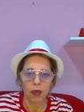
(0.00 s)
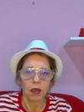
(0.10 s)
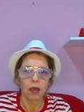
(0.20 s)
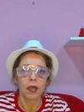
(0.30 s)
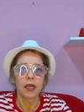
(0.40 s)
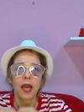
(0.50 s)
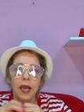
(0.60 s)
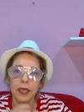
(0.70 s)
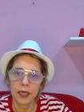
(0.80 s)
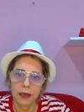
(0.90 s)
e
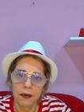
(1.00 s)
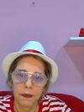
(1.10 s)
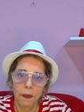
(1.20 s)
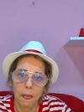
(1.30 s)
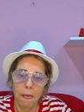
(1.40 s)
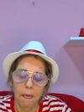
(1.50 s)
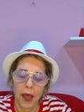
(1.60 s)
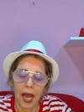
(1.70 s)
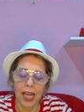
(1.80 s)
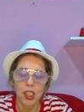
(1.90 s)
aí
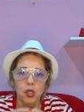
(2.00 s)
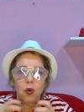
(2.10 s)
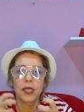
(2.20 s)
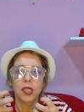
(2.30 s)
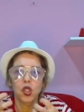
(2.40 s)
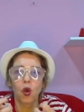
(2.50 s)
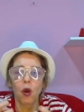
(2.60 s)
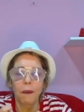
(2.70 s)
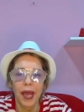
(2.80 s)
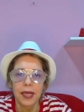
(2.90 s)
as coisas
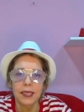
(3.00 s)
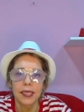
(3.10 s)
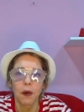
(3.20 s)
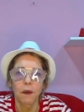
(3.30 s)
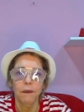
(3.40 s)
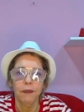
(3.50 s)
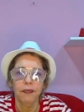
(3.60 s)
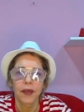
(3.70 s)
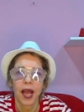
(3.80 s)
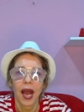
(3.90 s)
começam
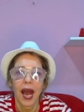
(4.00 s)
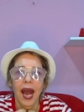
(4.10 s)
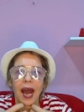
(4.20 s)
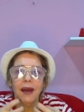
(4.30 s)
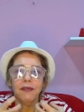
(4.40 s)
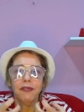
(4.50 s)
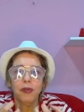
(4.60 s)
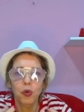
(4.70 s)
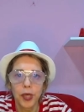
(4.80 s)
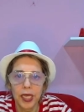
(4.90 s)
a
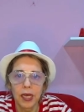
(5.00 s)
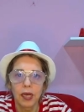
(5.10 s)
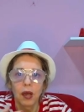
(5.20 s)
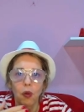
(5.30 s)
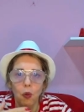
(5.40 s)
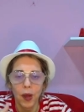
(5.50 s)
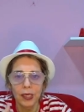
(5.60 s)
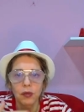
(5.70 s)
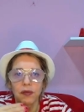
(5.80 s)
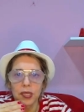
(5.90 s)
fluir
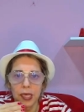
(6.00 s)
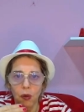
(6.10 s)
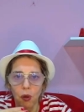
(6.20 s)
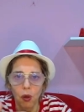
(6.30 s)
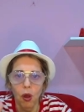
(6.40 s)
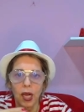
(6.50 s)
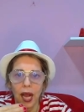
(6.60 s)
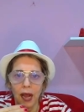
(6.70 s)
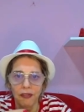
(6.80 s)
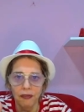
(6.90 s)
quando você coloca
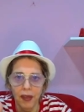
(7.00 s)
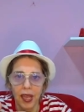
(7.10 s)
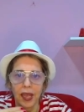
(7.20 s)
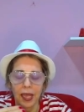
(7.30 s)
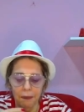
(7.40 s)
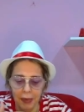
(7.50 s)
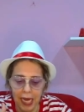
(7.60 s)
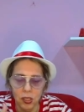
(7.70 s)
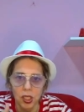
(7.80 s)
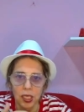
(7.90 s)
a fé em
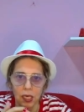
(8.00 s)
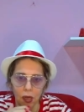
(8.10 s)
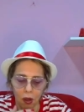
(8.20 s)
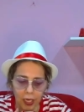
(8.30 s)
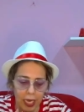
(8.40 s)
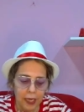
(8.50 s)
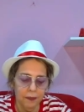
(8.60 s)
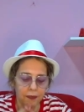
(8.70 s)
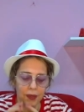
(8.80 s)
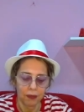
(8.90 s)
prática, ok?
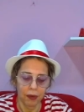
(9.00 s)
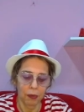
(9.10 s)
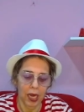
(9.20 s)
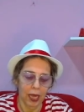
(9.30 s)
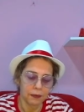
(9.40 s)
Vamos lá.